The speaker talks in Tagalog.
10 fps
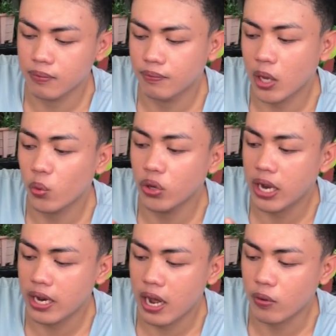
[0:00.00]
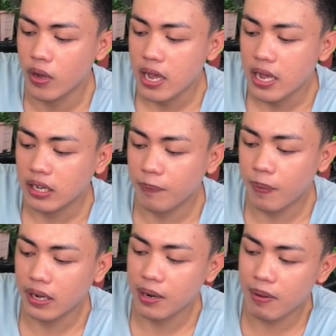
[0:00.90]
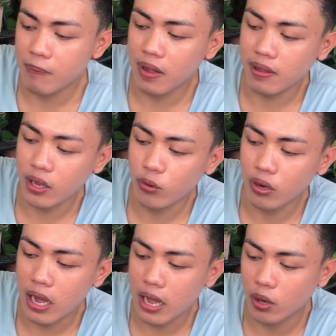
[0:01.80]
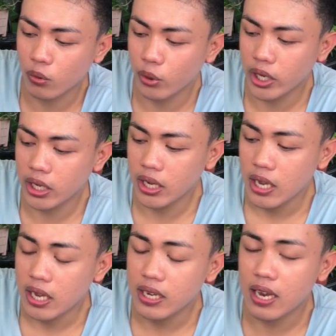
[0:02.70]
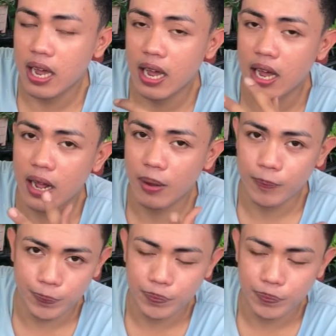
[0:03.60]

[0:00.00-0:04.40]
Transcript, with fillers: naulan na kapag nababasa yung kahoy na